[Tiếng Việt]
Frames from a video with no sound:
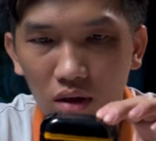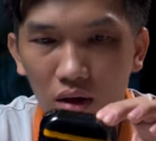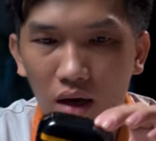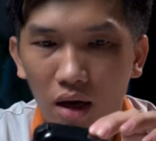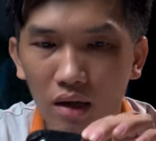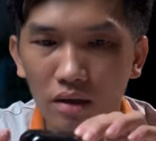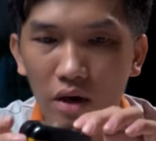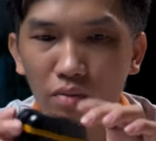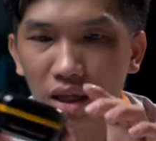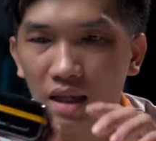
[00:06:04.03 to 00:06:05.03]
thiết kế
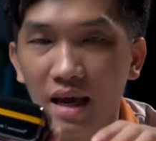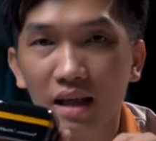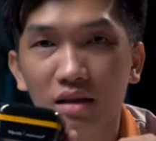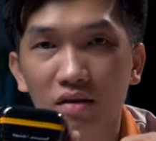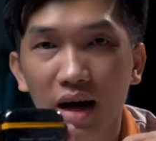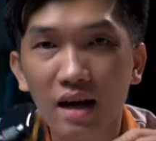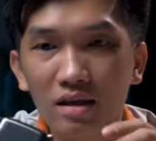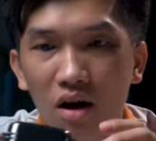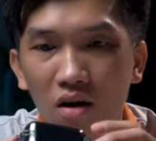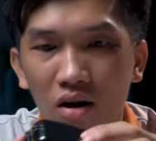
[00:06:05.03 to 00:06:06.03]
theo mình đánh giá thì nó khá là
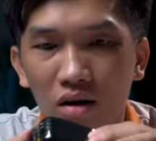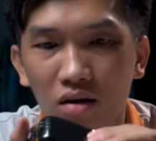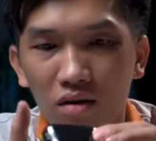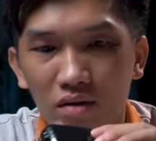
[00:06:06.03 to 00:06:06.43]
to